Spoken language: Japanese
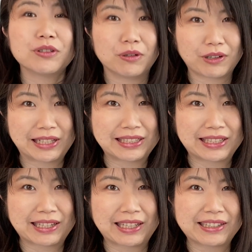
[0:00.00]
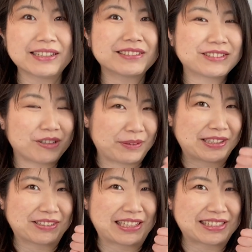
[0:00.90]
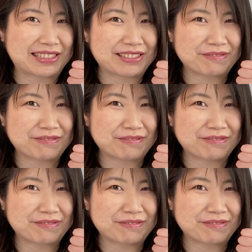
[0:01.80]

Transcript: 動画にいただいたコメントです。